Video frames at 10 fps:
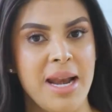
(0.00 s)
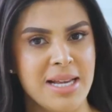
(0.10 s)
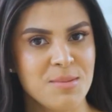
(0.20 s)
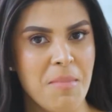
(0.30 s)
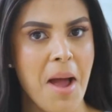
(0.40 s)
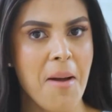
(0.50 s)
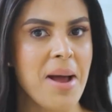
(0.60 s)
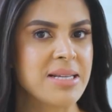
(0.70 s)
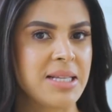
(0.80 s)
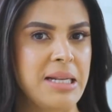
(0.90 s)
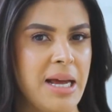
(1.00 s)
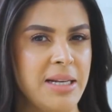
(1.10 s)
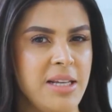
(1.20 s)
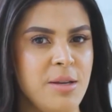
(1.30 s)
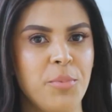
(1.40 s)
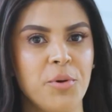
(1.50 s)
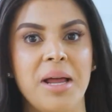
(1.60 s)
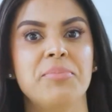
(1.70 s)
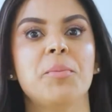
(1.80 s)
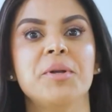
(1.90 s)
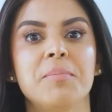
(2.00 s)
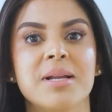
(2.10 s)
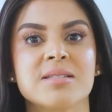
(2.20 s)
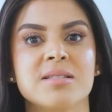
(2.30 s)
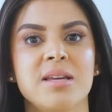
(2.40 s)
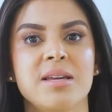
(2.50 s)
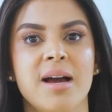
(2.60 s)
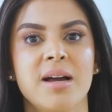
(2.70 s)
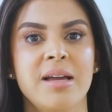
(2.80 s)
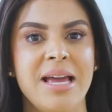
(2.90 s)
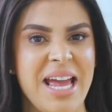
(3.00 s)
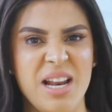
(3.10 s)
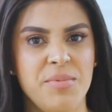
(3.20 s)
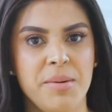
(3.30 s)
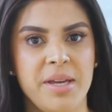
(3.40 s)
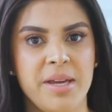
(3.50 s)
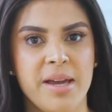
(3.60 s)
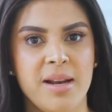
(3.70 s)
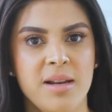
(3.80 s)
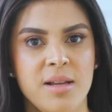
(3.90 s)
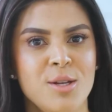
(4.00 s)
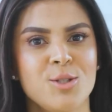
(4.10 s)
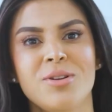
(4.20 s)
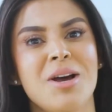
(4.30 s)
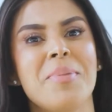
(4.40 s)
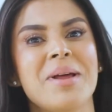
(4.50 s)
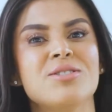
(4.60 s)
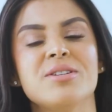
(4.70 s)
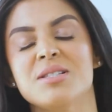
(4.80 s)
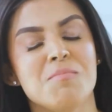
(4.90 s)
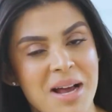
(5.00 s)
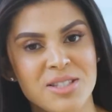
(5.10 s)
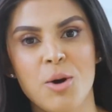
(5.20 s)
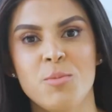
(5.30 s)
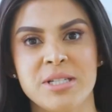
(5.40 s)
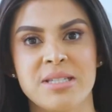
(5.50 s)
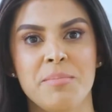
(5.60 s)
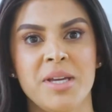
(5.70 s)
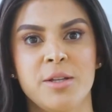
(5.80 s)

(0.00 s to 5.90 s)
las mamas, la lipo, la abdominoplastía, el BBL. Son las operaciones más comunes en mi